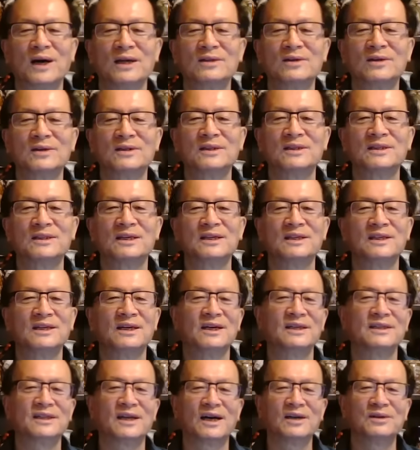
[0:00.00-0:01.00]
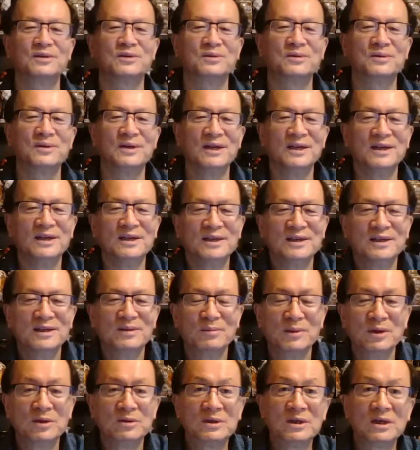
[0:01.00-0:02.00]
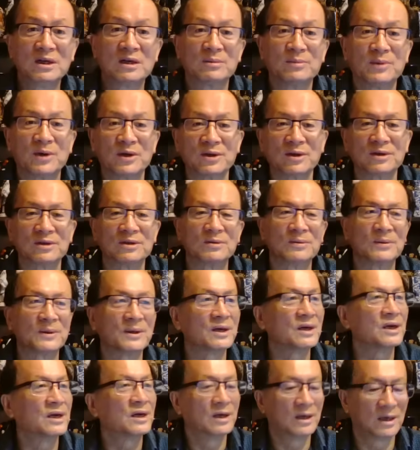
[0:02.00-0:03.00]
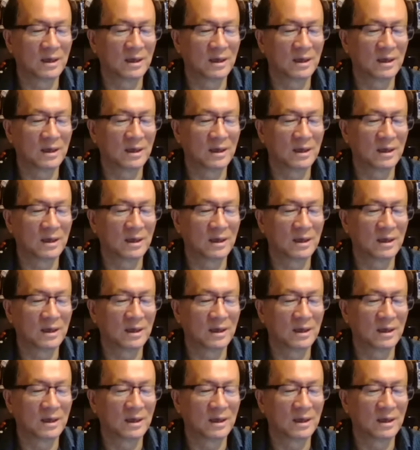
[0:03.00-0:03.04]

悠完，到现在你看哪有没有任何报道，对不对？